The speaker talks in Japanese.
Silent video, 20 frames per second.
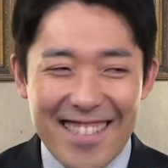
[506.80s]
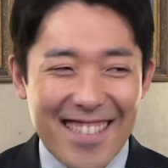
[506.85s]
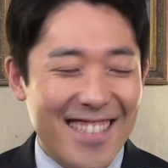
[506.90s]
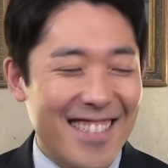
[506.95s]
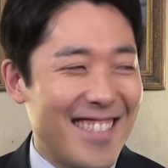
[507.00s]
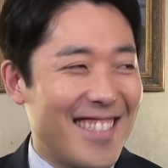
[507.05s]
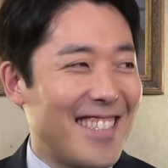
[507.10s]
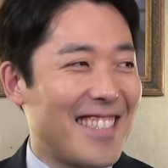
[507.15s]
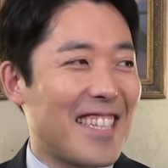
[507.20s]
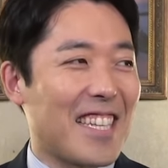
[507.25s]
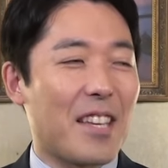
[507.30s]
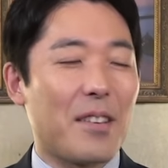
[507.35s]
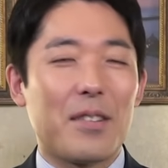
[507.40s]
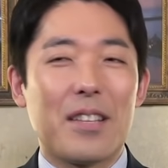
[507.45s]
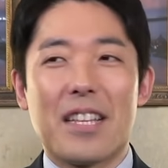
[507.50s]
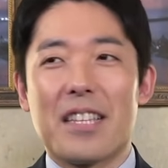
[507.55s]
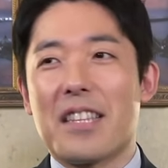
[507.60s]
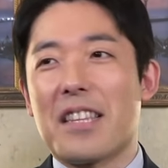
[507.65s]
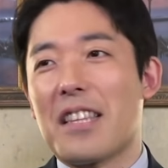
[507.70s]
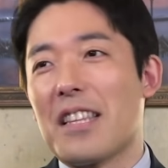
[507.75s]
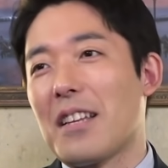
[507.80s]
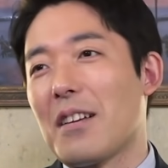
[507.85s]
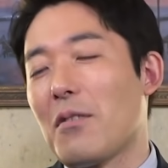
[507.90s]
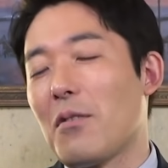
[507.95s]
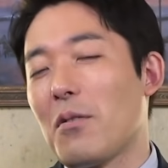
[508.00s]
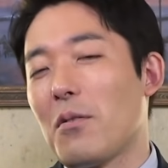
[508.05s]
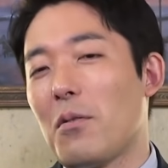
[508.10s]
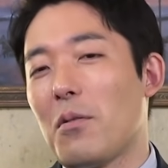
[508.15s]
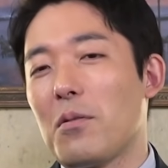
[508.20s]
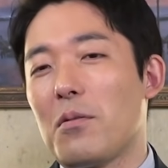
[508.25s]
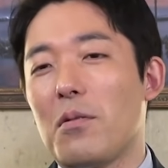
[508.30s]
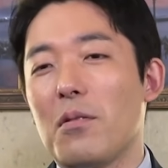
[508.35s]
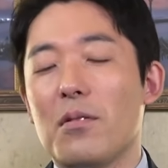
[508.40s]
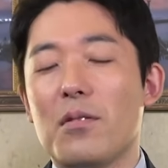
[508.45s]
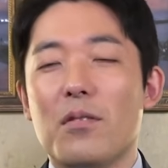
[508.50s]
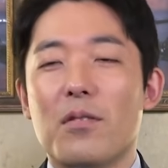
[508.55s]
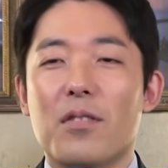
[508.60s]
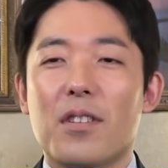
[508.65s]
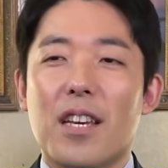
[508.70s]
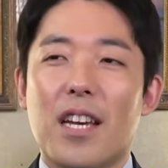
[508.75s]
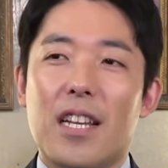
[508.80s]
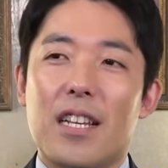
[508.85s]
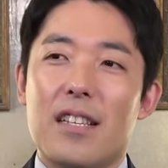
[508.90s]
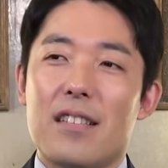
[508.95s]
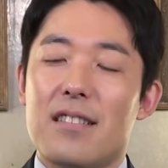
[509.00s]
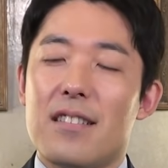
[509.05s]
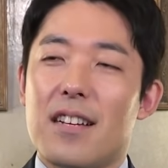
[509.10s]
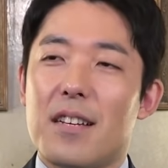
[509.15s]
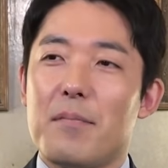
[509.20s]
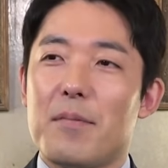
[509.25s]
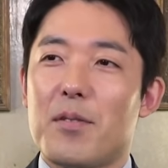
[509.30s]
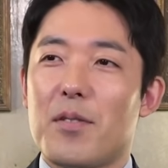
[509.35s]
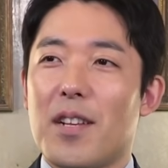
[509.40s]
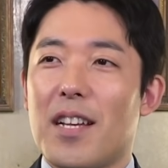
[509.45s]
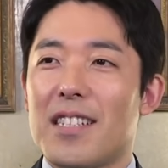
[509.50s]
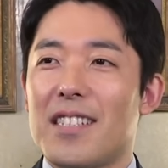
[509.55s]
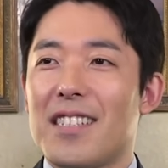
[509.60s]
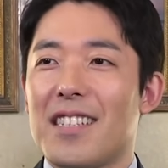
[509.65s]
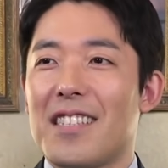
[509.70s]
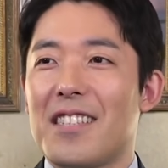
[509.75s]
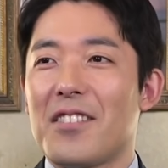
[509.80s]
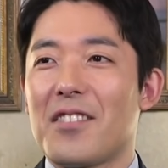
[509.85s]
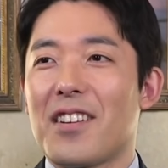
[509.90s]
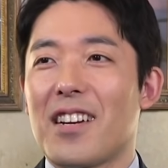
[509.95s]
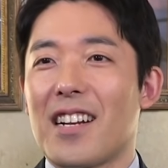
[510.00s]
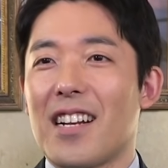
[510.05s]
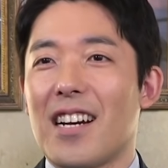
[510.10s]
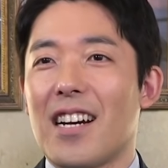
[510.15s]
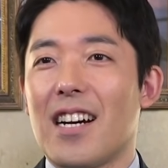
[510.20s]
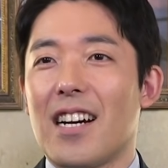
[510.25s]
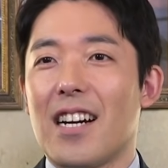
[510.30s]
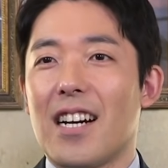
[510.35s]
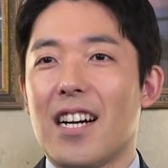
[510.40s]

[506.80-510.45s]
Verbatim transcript: 全然興味ないだってほとんどの芸人さんが今それやっちゃってるから、う